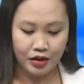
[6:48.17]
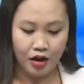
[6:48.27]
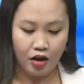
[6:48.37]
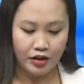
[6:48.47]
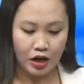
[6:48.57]

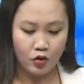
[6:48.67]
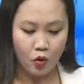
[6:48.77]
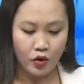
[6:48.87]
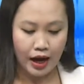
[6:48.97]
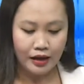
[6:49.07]
họ đã
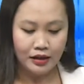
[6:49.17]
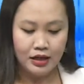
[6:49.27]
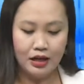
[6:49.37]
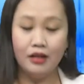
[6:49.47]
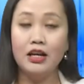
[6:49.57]
cố gắng
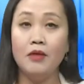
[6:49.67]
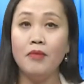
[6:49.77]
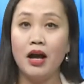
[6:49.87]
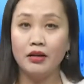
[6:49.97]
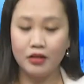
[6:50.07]
để
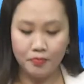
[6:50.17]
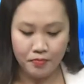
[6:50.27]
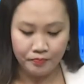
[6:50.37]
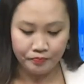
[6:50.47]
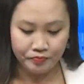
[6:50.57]
mà
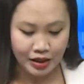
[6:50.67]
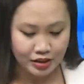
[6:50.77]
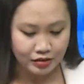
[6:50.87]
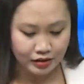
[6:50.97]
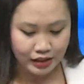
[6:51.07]
bắt
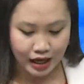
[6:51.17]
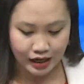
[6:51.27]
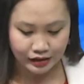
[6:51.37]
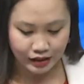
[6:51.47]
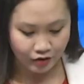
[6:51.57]
giữ anh ta
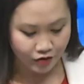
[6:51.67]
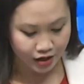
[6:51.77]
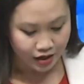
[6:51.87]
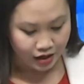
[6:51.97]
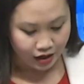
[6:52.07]
là tại
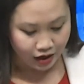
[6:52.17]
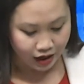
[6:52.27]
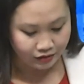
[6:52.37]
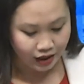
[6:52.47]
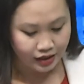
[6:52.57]
vì
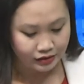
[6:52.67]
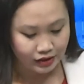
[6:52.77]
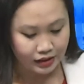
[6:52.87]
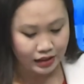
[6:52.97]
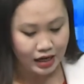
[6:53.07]
anh ta đã
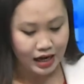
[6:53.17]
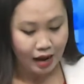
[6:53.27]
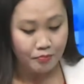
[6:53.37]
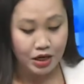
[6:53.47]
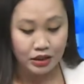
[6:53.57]
tình nghi
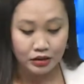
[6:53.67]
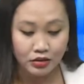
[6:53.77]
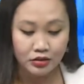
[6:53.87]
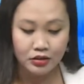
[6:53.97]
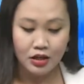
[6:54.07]
làm bị
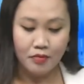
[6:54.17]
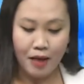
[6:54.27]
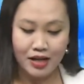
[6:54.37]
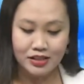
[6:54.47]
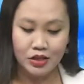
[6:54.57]
thương
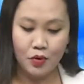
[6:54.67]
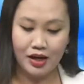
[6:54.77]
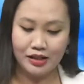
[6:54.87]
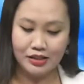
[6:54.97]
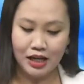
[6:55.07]
3 sĩ quan
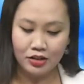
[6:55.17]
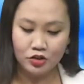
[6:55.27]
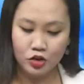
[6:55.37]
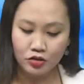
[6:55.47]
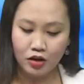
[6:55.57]
cảnh sát
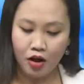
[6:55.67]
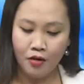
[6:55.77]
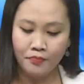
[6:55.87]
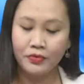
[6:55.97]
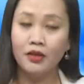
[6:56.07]
trước đó
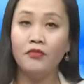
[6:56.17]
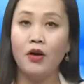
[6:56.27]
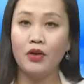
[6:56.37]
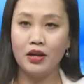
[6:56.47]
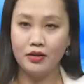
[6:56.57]
vào
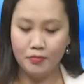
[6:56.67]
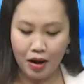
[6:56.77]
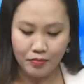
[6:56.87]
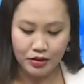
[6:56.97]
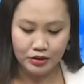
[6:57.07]
ngày
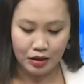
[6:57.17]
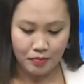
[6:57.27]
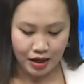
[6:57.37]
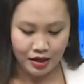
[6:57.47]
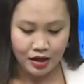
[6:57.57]
30 tháng
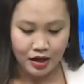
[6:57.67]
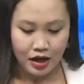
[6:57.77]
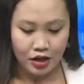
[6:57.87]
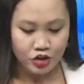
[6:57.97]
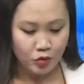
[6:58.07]
7
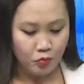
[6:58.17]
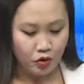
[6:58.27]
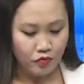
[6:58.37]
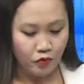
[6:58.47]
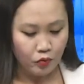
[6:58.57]
ở trong một
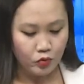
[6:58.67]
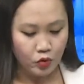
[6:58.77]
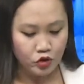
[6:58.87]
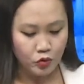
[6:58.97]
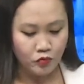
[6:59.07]
cái vụ
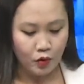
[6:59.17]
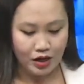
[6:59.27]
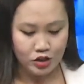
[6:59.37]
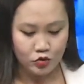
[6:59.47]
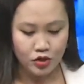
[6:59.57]
nổ súng vào
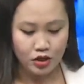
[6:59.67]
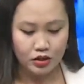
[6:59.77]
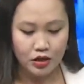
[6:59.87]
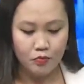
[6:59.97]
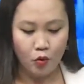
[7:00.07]
ngày Chủ nhật.
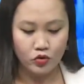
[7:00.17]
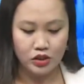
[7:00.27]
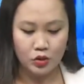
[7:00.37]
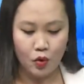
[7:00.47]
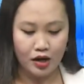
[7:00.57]
Thì một
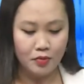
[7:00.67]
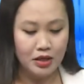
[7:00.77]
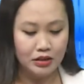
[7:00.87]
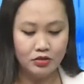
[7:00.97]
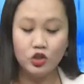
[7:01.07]
sĩ quan đã bị
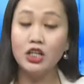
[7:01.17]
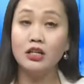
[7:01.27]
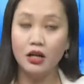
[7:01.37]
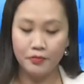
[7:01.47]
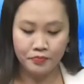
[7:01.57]
thương trên
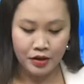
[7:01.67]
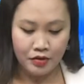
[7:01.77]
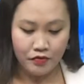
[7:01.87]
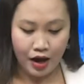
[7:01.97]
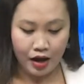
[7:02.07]
ngực
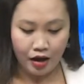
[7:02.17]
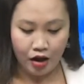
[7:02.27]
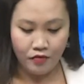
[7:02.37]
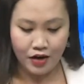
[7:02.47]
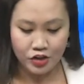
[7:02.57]
và
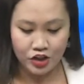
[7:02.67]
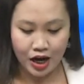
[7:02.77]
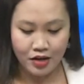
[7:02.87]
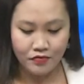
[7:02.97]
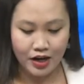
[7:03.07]
ở vai
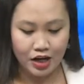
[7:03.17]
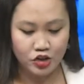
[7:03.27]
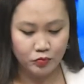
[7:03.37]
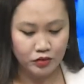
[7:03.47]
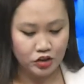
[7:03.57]
trái và đang
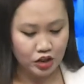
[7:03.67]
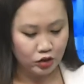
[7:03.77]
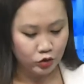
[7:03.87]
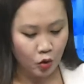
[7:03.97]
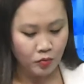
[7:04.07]
trong tình trạng
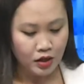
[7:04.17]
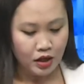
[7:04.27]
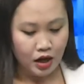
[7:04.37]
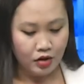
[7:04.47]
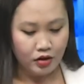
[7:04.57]
tốt,
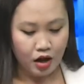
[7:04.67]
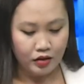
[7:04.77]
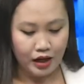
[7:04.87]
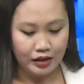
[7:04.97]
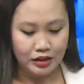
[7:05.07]
còn
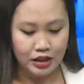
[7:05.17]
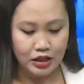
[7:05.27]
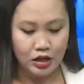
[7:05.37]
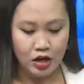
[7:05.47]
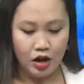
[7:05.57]
lại
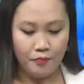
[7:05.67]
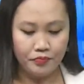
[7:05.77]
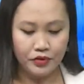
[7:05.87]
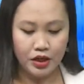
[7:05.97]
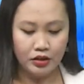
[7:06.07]
thì
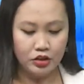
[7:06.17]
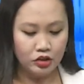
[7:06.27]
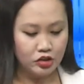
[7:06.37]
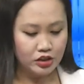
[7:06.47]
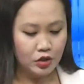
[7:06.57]
những
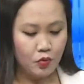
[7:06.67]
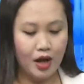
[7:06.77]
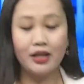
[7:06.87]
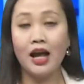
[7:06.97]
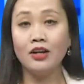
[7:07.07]
người sĩ
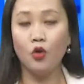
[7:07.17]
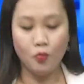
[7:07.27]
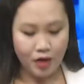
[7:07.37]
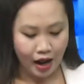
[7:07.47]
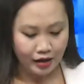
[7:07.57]
quan khác
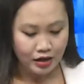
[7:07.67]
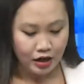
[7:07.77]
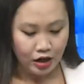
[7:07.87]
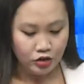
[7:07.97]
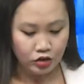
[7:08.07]
cũng đang
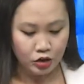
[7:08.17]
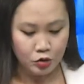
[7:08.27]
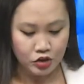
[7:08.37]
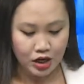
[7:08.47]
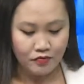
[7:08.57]
được điều
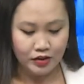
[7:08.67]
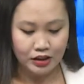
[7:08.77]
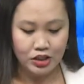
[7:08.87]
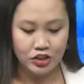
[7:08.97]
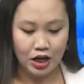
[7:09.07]
trị, và
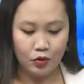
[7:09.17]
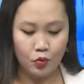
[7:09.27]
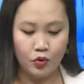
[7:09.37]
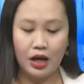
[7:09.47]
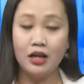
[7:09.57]
tình trạng
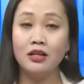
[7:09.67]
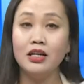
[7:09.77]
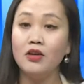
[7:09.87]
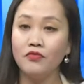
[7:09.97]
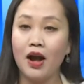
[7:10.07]
của kẻ
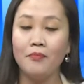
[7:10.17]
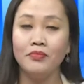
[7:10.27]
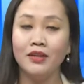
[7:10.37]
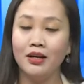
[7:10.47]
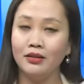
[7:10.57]
nghi phạm
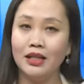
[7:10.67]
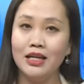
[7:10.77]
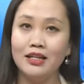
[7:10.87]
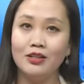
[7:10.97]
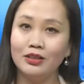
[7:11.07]

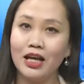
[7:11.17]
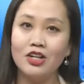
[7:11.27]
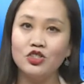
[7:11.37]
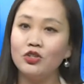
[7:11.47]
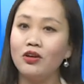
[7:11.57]
thì người ta
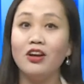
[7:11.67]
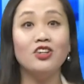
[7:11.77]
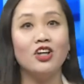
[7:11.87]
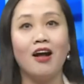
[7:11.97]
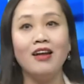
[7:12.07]
chưa có nói
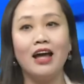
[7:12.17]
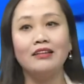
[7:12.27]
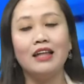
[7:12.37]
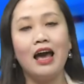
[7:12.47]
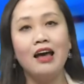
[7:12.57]
rõ là anh
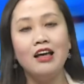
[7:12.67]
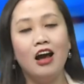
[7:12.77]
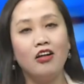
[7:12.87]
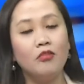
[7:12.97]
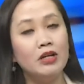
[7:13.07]
ta
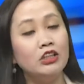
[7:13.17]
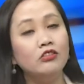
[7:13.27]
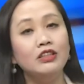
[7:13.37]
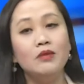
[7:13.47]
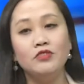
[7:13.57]
bị
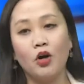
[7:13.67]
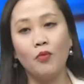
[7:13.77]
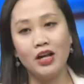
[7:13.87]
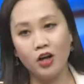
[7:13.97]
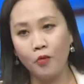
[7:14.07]
thương nghiêm trọng
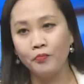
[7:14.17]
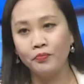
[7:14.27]
hay không.